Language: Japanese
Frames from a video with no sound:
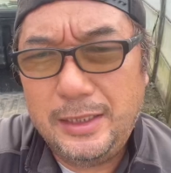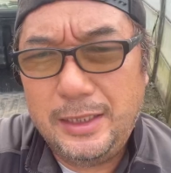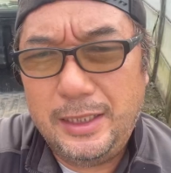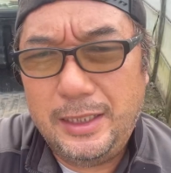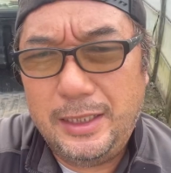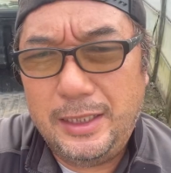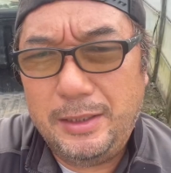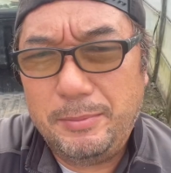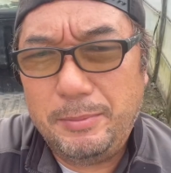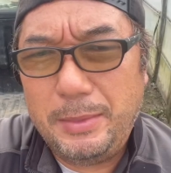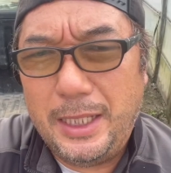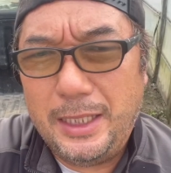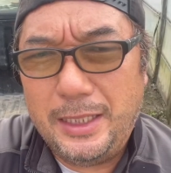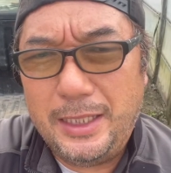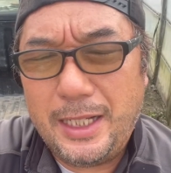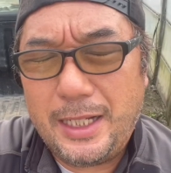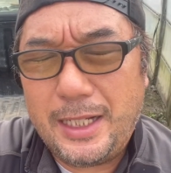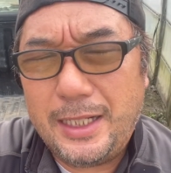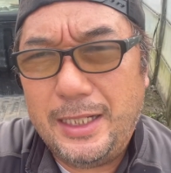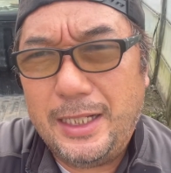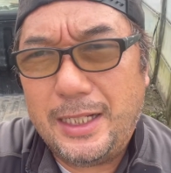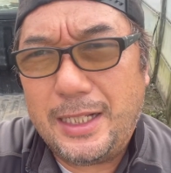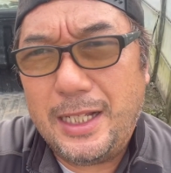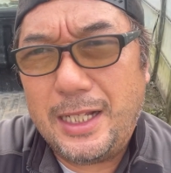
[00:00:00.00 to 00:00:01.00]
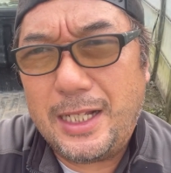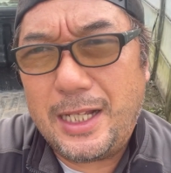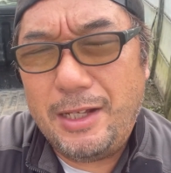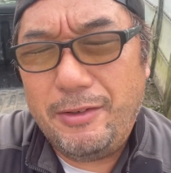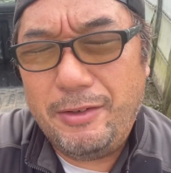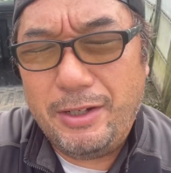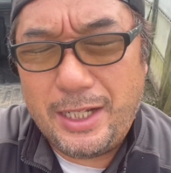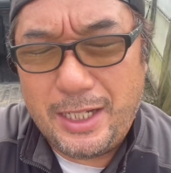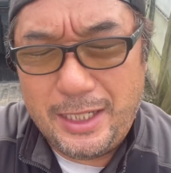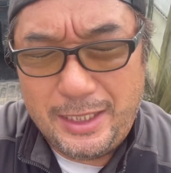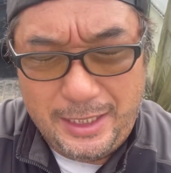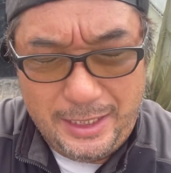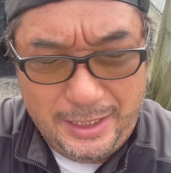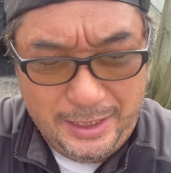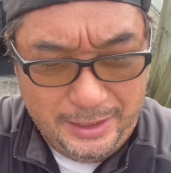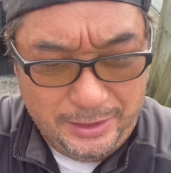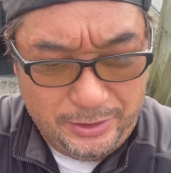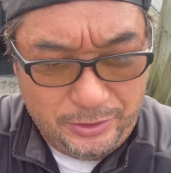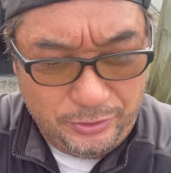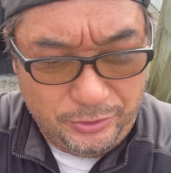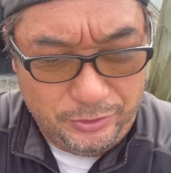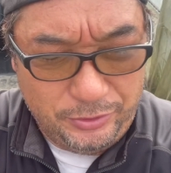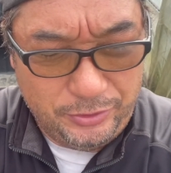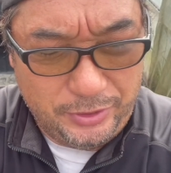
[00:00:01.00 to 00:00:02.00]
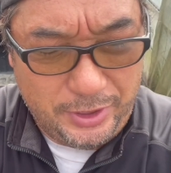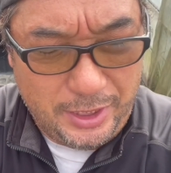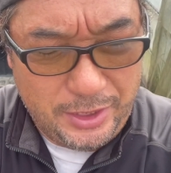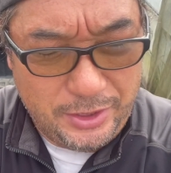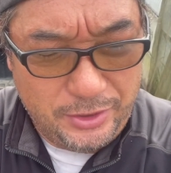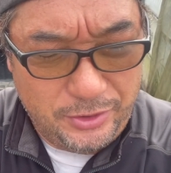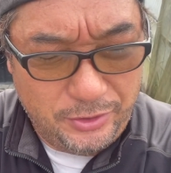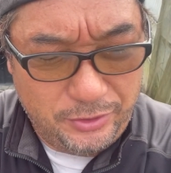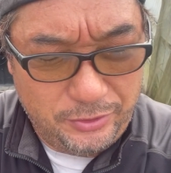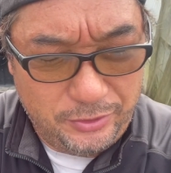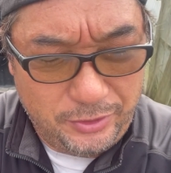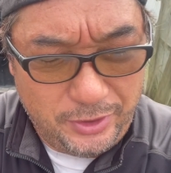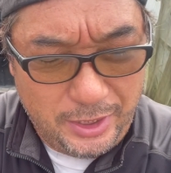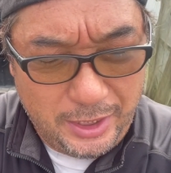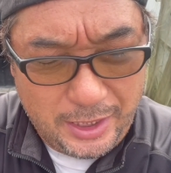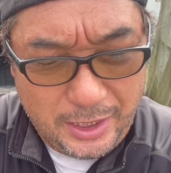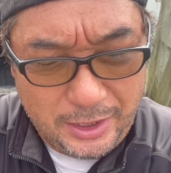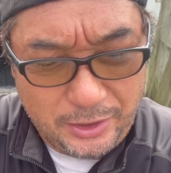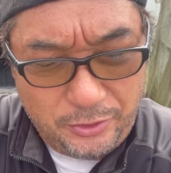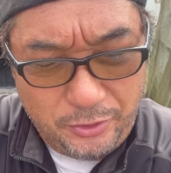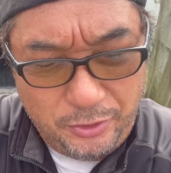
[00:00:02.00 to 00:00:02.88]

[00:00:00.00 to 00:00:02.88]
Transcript: えー、まあなかなか乾かないという現状の中、